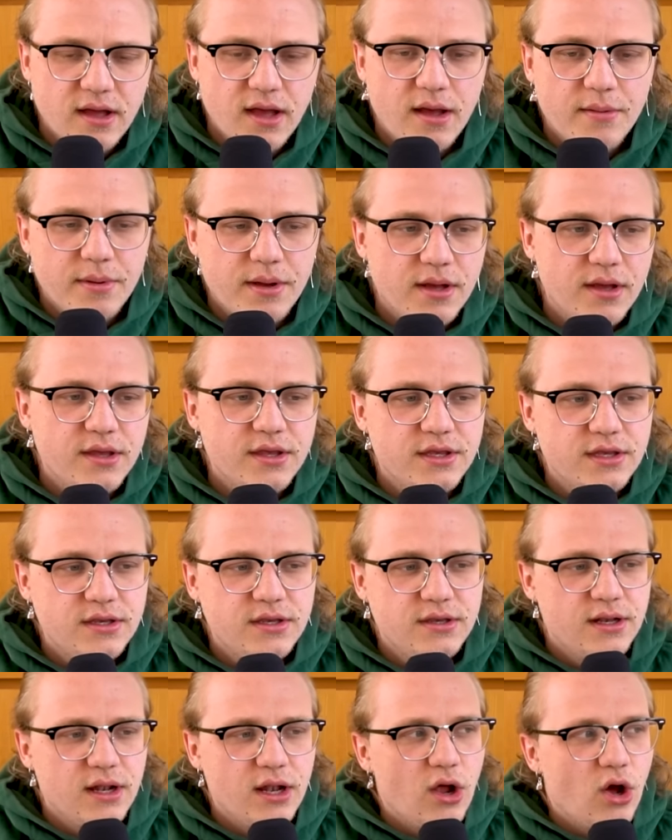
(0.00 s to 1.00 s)
aber
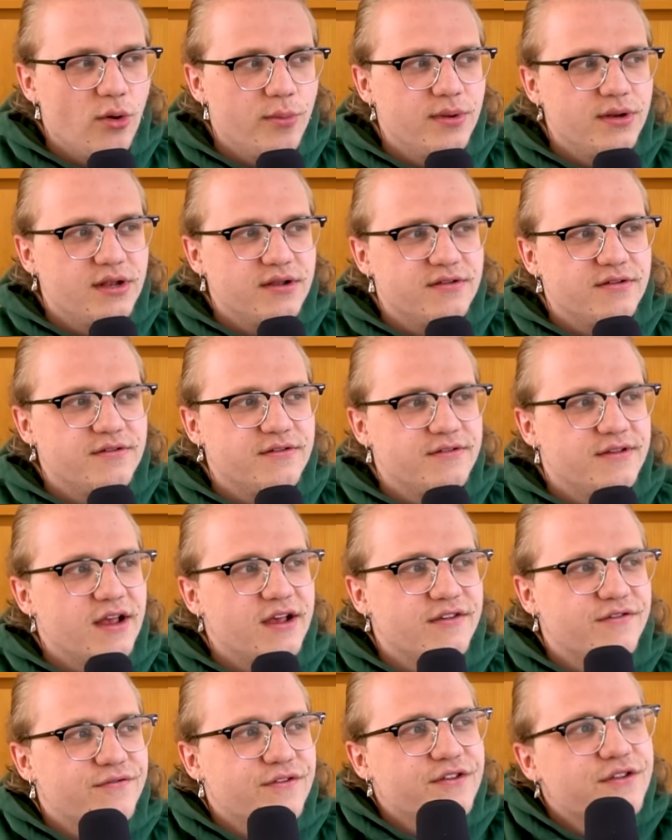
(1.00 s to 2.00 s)
ich glaube, das ist
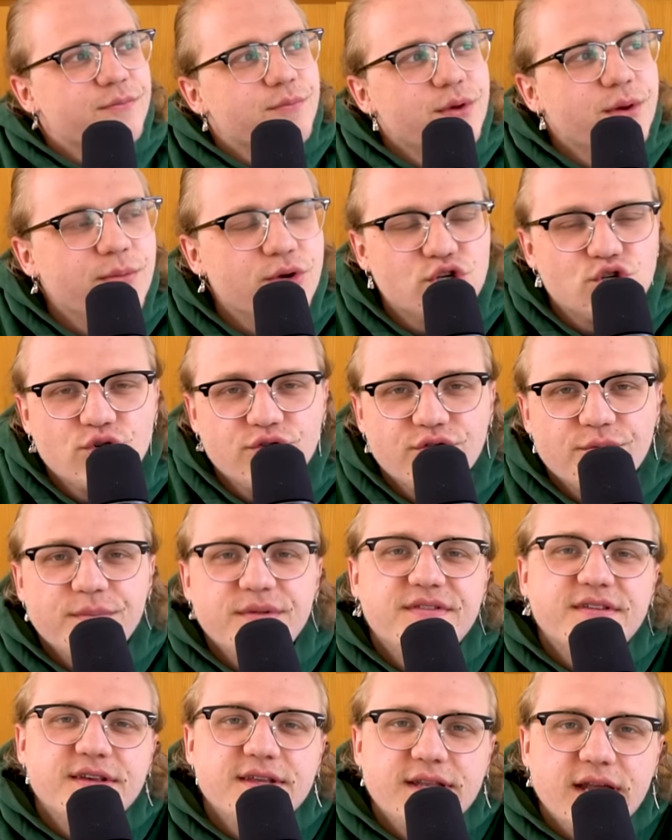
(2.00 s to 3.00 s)
das, was ich mir immer schon so ein
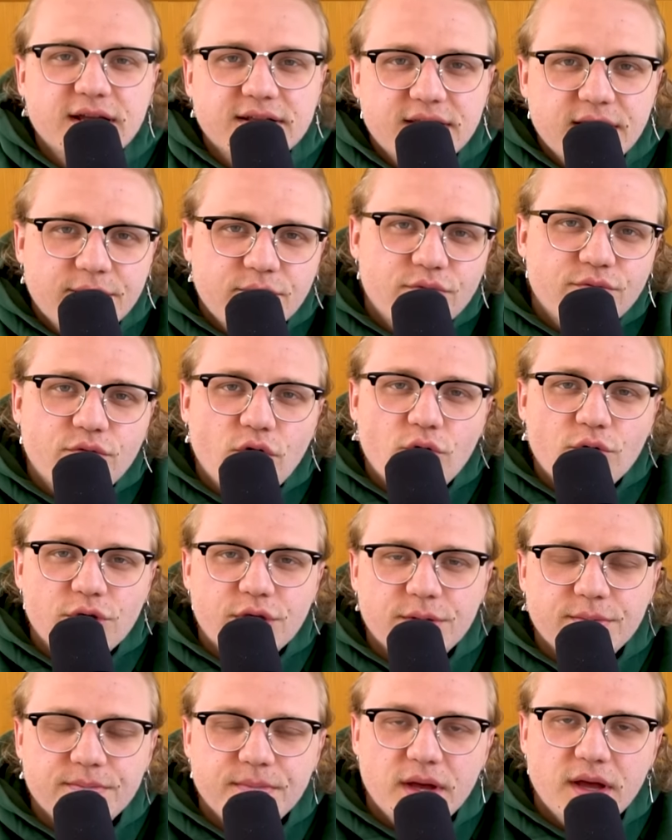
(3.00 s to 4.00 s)
bisschen gedacht habe und worauf
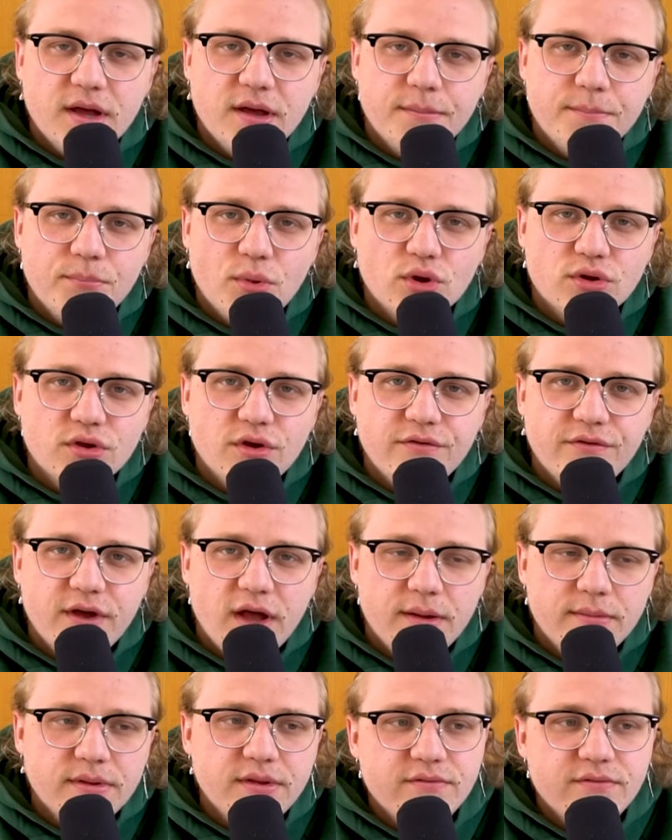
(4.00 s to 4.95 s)
ich immer Bock drauf habe.